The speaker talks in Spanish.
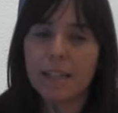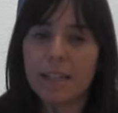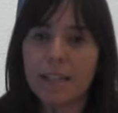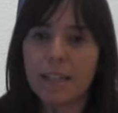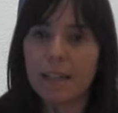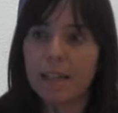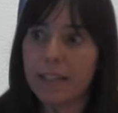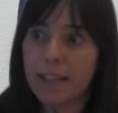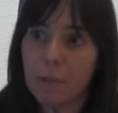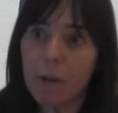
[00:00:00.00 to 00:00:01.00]
que,
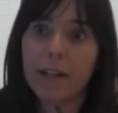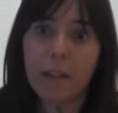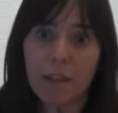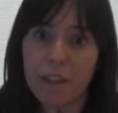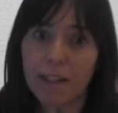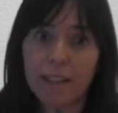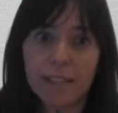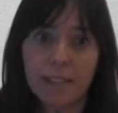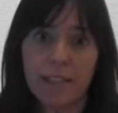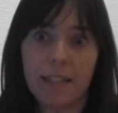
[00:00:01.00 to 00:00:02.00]
debo agradecerles
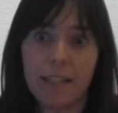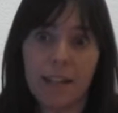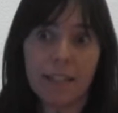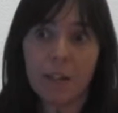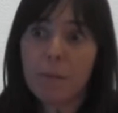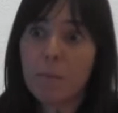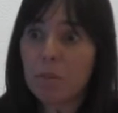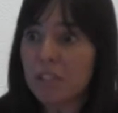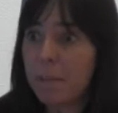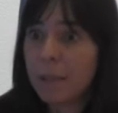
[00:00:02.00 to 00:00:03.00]
eh, el que ahora mismo
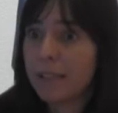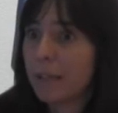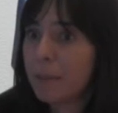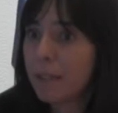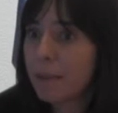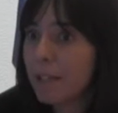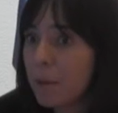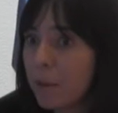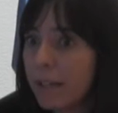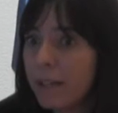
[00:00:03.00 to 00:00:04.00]
sea prácticamente
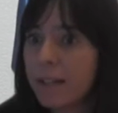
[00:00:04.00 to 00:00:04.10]
bilingüe